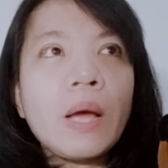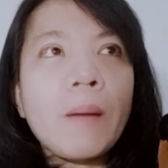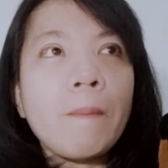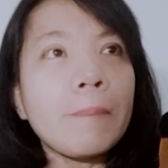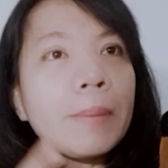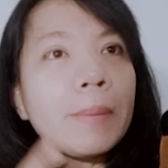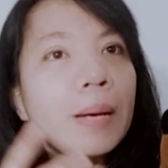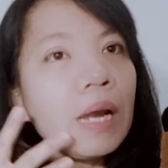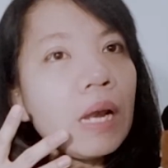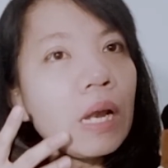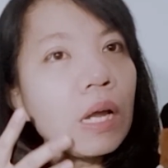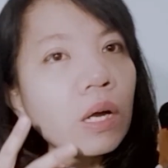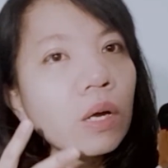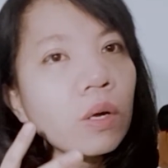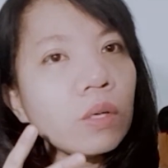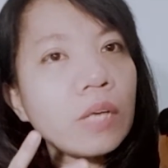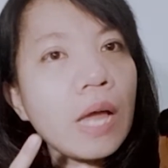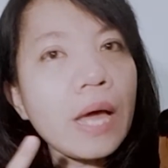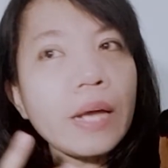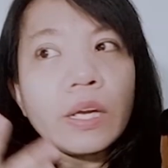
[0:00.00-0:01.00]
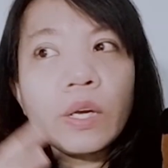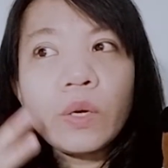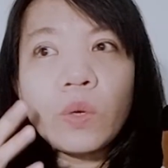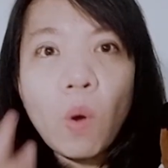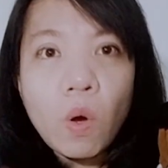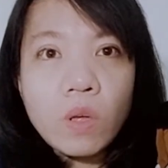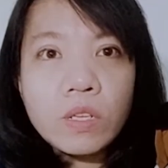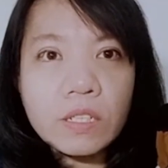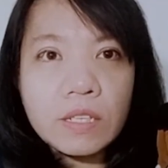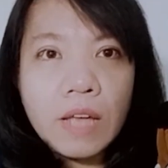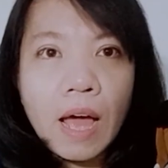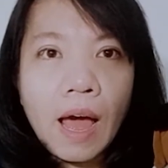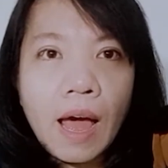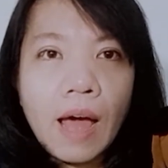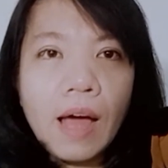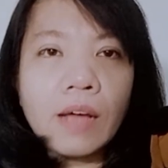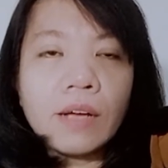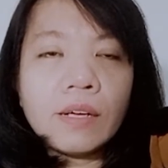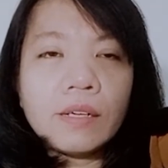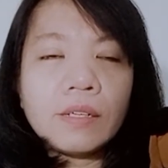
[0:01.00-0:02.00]
beleng dari dosa,
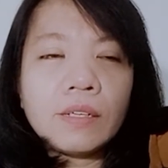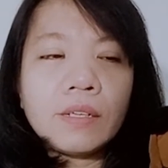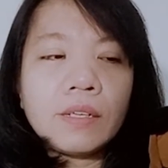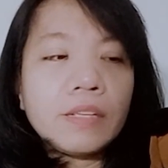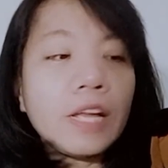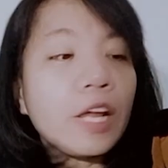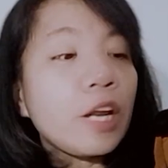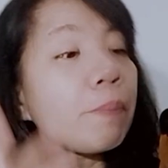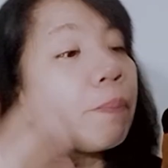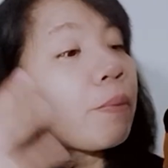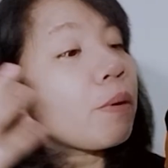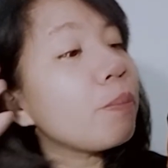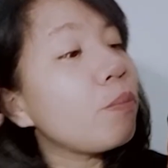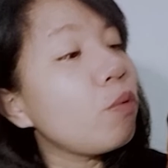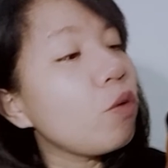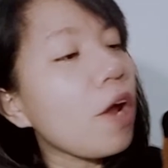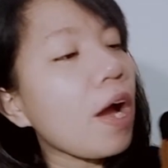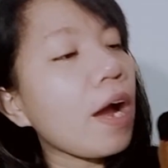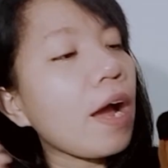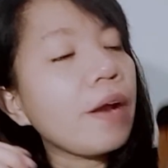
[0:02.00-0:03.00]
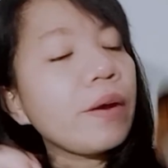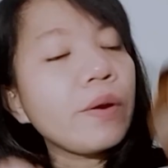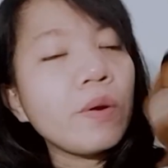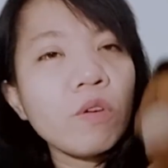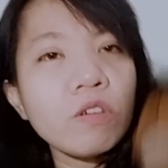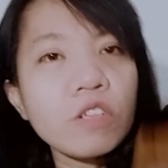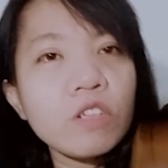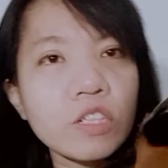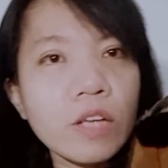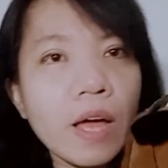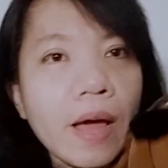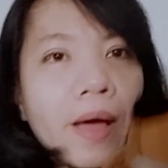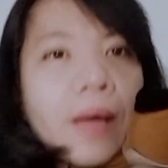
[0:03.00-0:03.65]
dari perbudakan dosa,